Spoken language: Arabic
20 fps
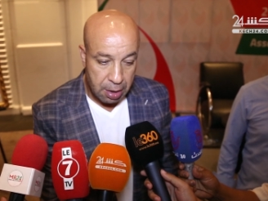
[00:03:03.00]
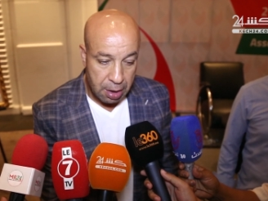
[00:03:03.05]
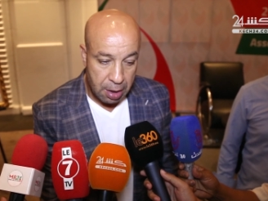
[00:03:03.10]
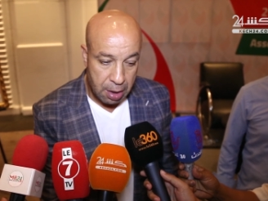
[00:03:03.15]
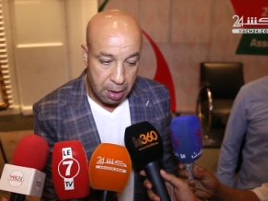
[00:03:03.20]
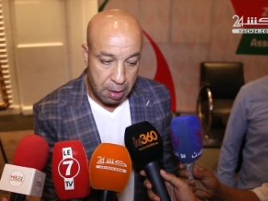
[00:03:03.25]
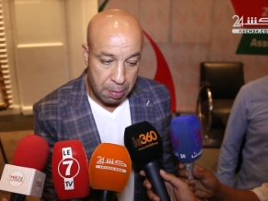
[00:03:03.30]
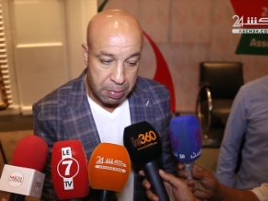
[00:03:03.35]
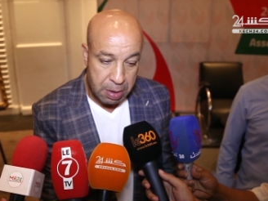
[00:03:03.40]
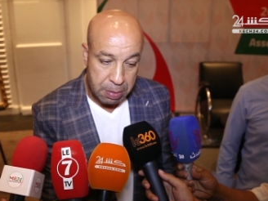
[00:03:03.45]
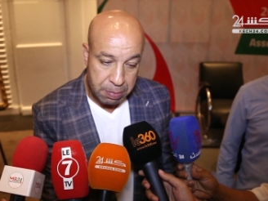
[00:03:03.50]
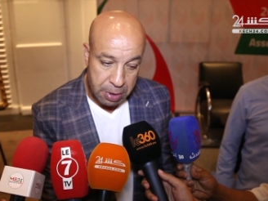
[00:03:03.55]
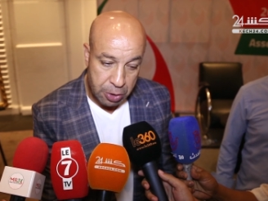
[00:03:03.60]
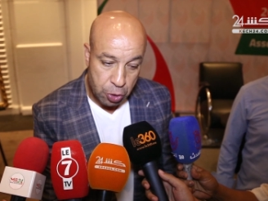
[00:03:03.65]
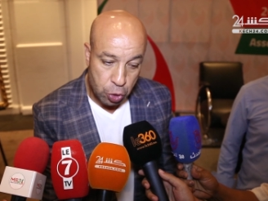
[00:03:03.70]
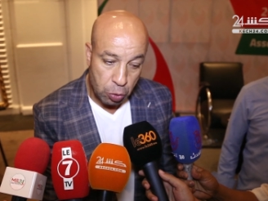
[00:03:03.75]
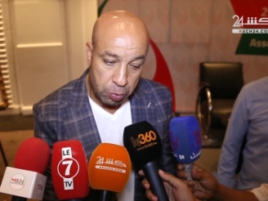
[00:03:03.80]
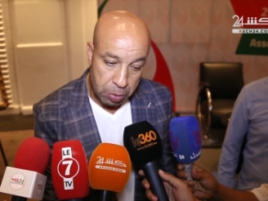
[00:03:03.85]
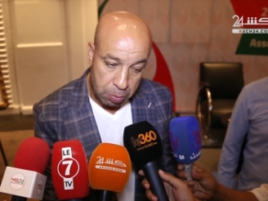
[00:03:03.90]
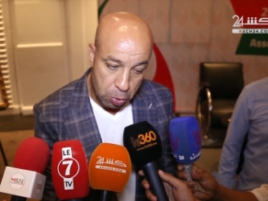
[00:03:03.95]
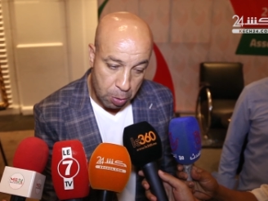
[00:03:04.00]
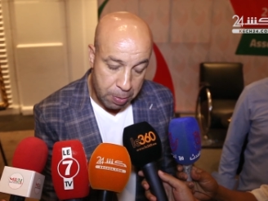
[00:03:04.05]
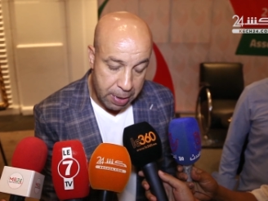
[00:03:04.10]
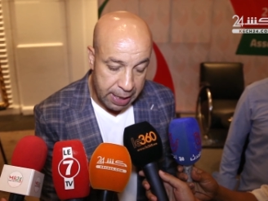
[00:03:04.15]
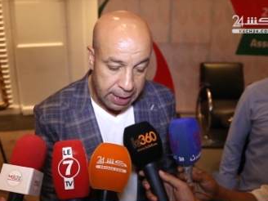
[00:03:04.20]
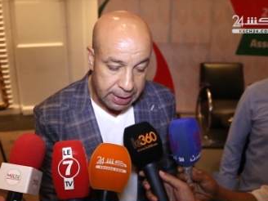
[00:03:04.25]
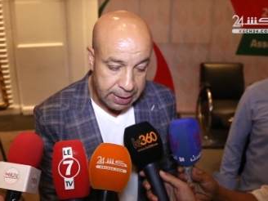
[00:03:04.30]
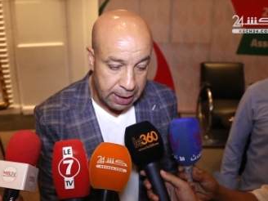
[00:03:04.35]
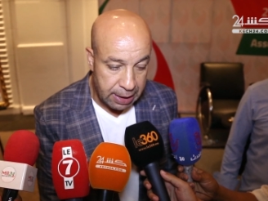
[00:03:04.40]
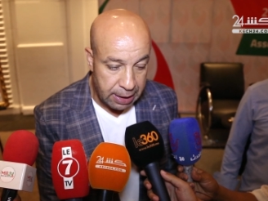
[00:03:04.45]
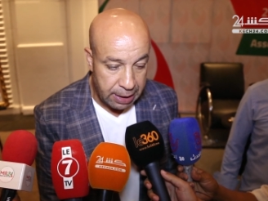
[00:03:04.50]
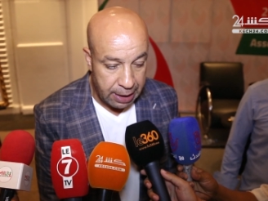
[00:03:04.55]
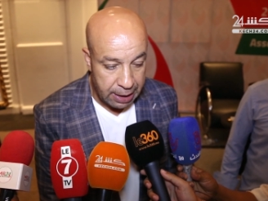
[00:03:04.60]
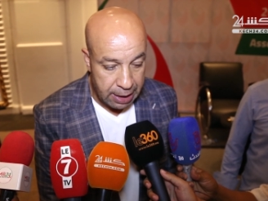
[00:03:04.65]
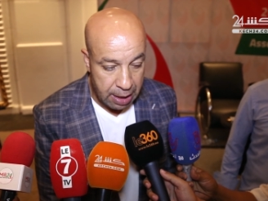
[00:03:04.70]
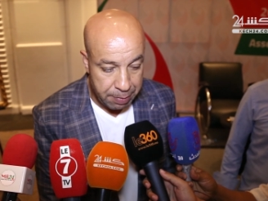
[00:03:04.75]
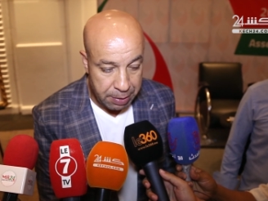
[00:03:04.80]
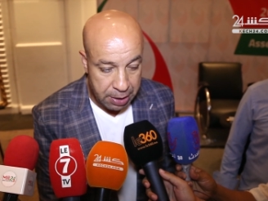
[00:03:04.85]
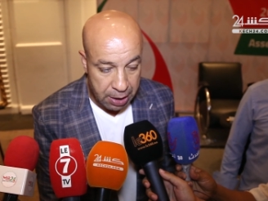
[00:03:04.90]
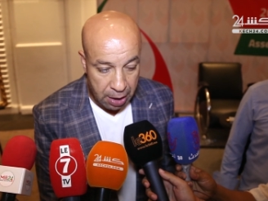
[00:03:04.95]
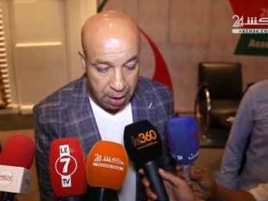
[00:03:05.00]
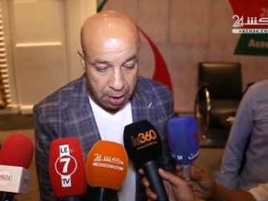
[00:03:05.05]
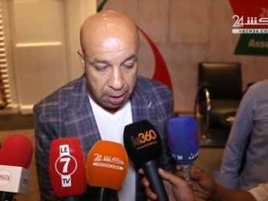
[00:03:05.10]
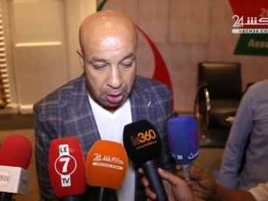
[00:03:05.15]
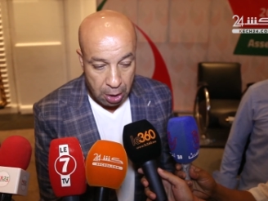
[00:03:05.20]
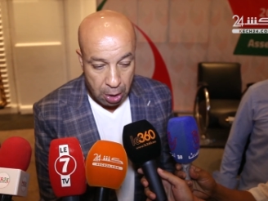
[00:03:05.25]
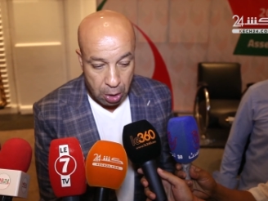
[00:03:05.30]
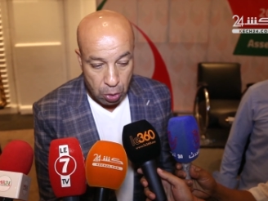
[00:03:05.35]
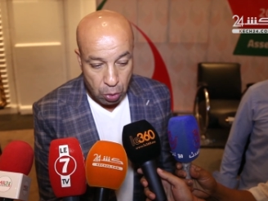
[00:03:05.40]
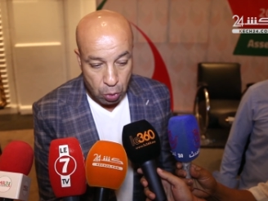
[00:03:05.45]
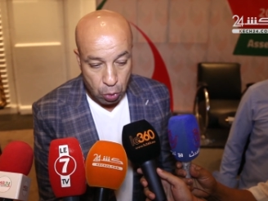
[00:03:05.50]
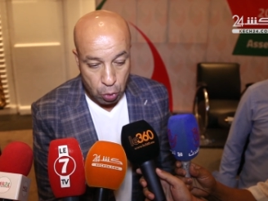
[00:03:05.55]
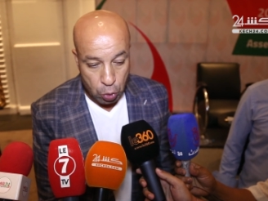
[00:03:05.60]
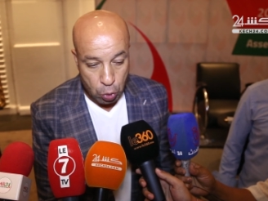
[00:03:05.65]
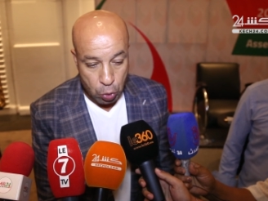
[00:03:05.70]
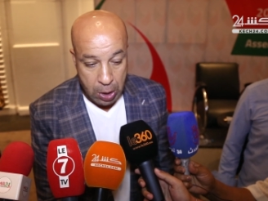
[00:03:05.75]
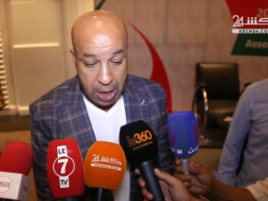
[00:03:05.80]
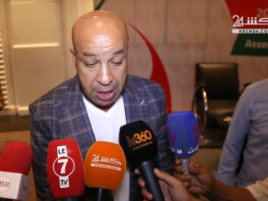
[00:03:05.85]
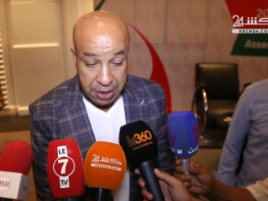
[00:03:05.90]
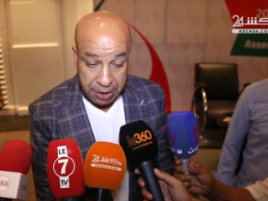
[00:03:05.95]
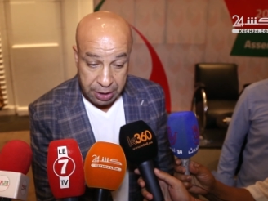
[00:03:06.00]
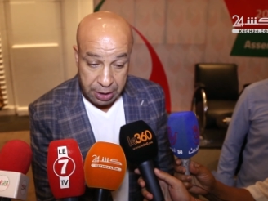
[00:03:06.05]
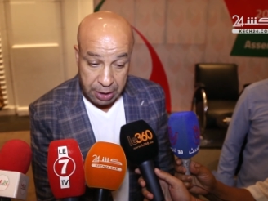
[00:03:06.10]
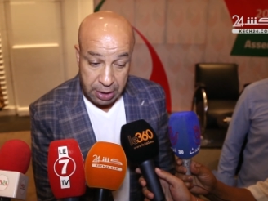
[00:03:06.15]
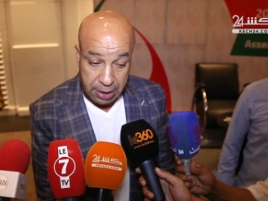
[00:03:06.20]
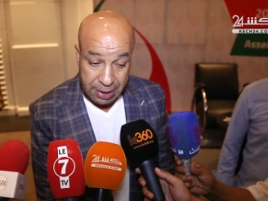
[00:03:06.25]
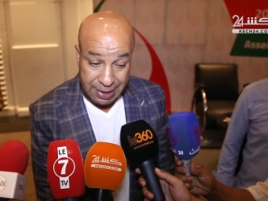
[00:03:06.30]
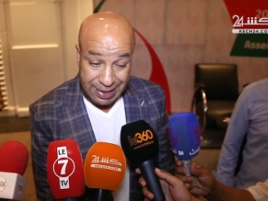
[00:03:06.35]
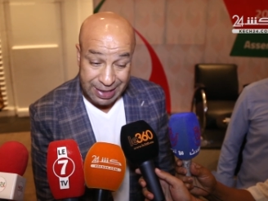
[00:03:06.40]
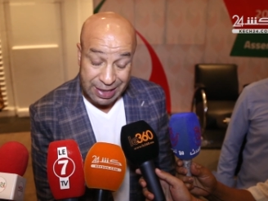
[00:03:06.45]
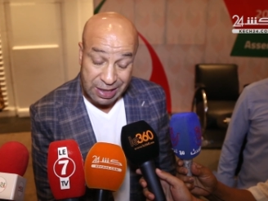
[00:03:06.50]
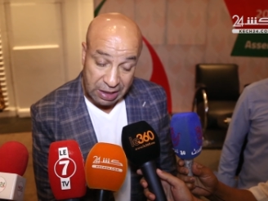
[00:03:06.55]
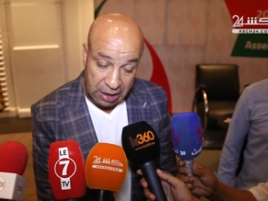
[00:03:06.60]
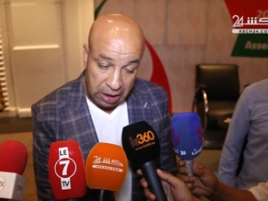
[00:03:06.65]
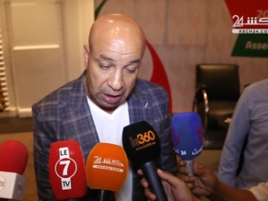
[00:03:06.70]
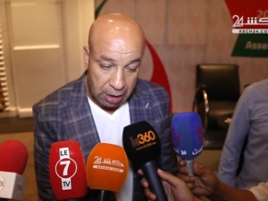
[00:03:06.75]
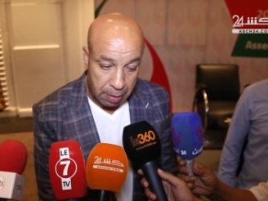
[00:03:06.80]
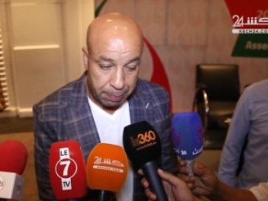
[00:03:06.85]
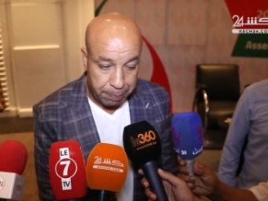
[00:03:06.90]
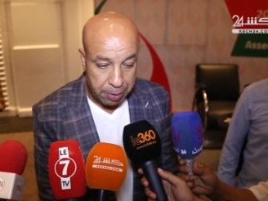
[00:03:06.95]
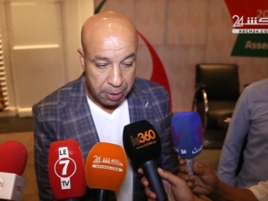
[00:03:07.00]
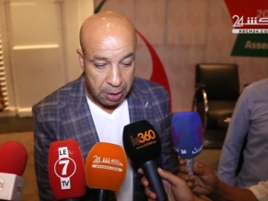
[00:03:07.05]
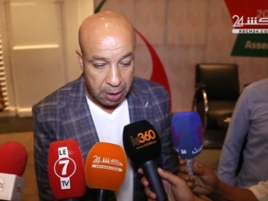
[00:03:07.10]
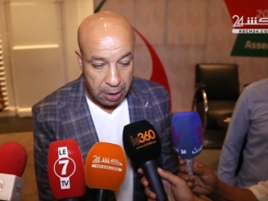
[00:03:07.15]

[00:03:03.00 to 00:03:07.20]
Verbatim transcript: آه، من منسوب الممارسه الاعلاميه وهذا الشيء تيتطلب